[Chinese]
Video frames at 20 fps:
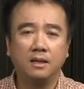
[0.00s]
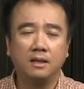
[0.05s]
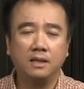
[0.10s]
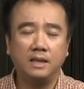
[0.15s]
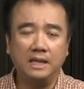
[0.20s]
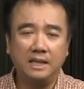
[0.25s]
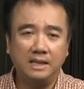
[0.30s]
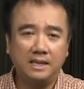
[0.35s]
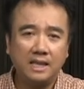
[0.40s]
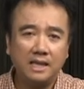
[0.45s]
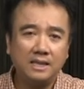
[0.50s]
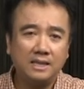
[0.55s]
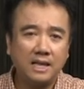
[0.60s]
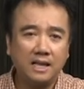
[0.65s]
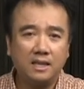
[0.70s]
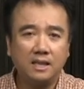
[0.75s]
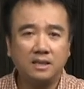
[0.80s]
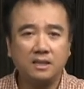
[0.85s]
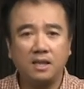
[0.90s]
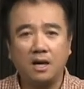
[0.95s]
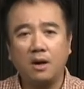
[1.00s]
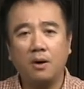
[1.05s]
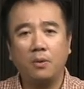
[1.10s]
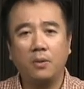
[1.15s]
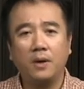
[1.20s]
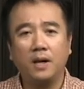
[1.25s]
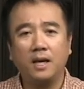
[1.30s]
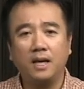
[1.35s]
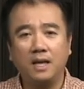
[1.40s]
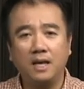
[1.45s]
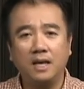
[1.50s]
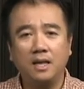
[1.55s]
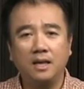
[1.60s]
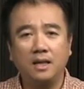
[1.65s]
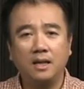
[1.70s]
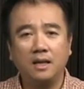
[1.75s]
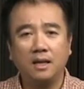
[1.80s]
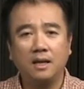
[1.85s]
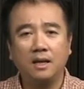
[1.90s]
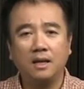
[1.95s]
以现在的教会历
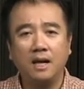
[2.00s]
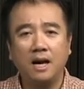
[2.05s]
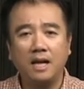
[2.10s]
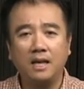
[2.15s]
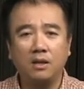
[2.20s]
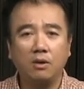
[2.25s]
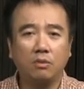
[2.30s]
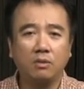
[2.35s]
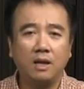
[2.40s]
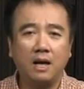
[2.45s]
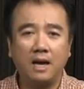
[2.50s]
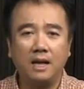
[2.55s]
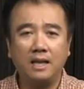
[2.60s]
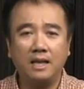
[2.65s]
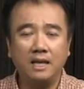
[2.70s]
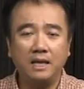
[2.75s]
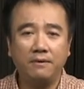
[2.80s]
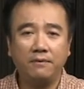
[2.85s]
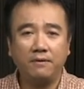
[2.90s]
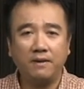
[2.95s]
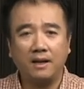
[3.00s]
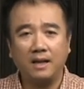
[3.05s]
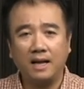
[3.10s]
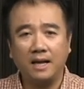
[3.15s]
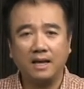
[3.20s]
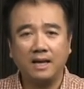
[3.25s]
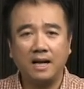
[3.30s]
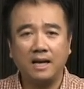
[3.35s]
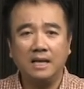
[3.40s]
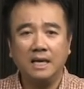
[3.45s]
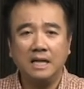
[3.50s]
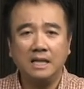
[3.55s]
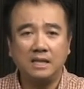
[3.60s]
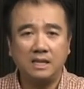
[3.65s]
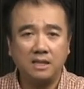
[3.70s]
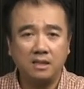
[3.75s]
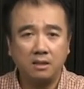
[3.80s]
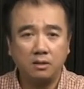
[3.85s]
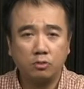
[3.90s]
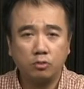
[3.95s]
和犹太历法来看，
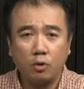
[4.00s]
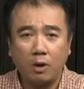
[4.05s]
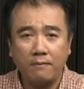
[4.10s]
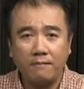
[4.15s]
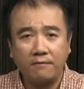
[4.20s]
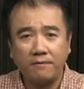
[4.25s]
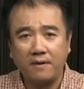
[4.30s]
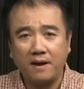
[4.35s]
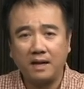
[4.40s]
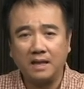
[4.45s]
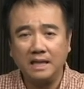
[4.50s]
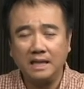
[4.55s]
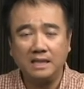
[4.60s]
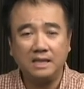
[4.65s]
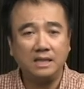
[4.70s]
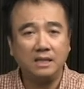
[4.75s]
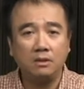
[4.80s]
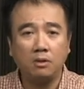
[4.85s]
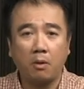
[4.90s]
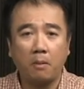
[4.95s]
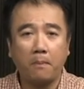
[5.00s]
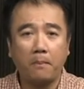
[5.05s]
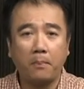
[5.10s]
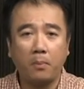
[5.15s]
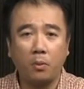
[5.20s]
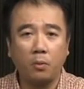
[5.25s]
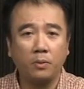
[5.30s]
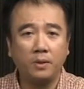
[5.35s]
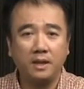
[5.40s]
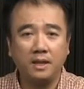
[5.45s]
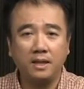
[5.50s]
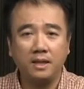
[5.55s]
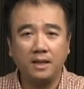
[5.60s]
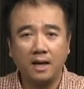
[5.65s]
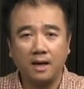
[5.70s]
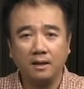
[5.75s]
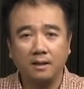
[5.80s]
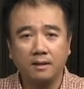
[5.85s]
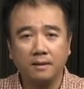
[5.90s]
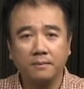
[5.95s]
其实算法已经都不一
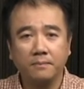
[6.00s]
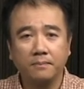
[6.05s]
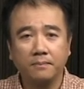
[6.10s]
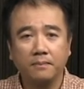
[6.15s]
样了。